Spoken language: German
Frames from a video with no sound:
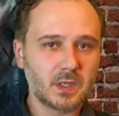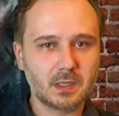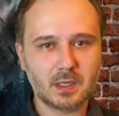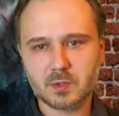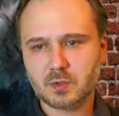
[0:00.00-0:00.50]

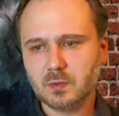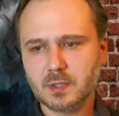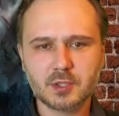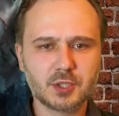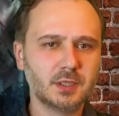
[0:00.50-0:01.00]

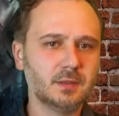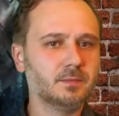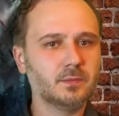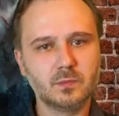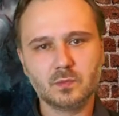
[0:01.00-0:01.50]
dramaturgische,
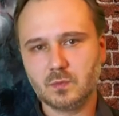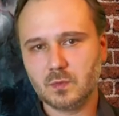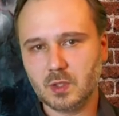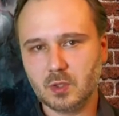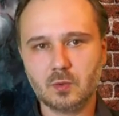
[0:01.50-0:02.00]

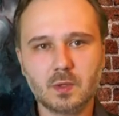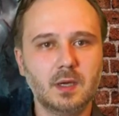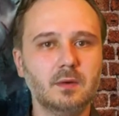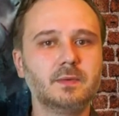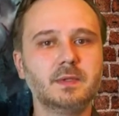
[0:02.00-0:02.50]

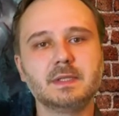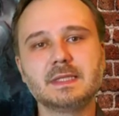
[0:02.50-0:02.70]
dialoghafte